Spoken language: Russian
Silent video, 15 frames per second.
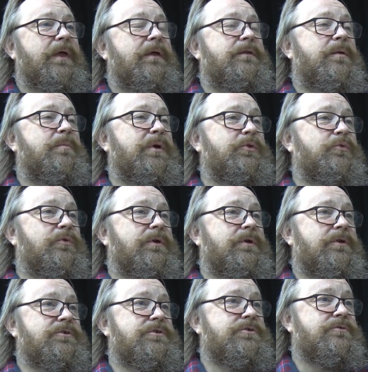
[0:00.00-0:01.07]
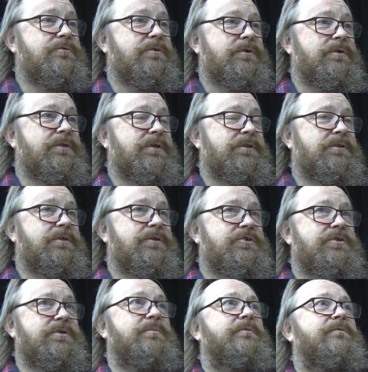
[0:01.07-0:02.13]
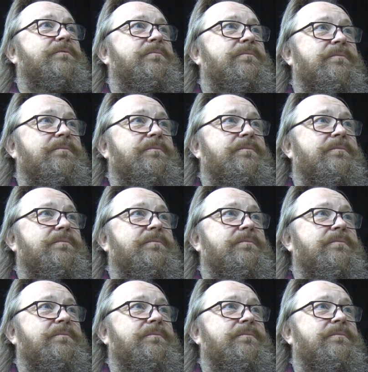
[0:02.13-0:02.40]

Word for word: драматурга и режиссера Рената Ташимова.